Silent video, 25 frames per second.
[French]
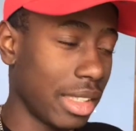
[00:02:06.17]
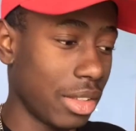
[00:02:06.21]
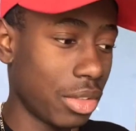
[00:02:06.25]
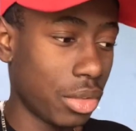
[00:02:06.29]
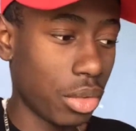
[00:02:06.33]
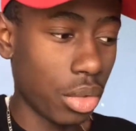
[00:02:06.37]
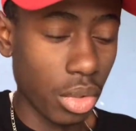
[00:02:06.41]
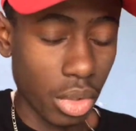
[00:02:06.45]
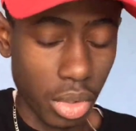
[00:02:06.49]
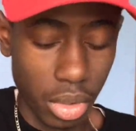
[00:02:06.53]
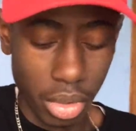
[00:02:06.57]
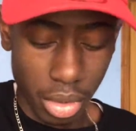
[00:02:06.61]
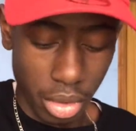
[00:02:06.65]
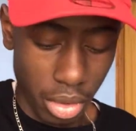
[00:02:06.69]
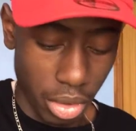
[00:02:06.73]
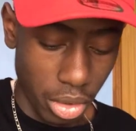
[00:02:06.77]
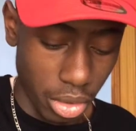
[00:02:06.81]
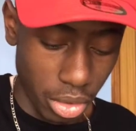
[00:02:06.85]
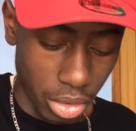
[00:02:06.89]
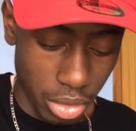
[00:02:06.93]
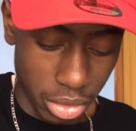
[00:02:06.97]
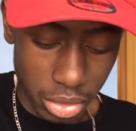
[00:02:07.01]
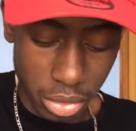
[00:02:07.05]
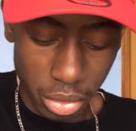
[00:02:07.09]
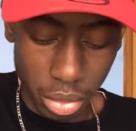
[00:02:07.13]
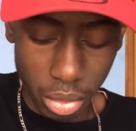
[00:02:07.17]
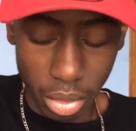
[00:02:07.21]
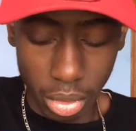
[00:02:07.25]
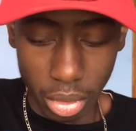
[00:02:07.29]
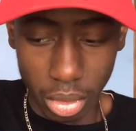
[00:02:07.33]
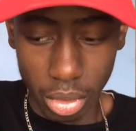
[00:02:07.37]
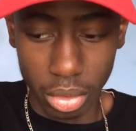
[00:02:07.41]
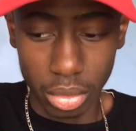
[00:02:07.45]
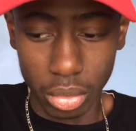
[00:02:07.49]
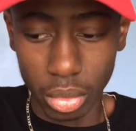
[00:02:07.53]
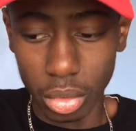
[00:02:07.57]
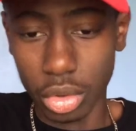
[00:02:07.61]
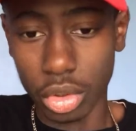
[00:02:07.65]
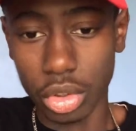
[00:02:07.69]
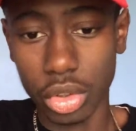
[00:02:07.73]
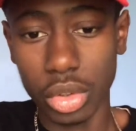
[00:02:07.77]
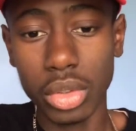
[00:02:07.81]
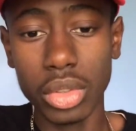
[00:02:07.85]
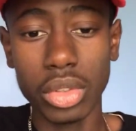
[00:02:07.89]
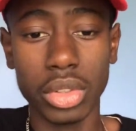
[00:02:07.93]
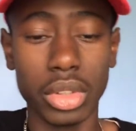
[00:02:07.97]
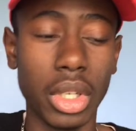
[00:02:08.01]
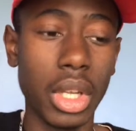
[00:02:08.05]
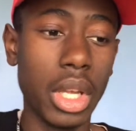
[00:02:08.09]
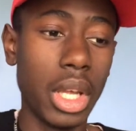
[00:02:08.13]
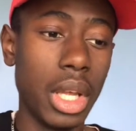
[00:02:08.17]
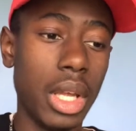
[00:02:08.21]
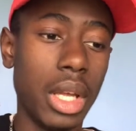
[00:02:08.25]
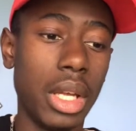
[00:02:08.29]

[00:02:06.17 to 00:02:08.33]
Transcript: et sur sur d'autres choses.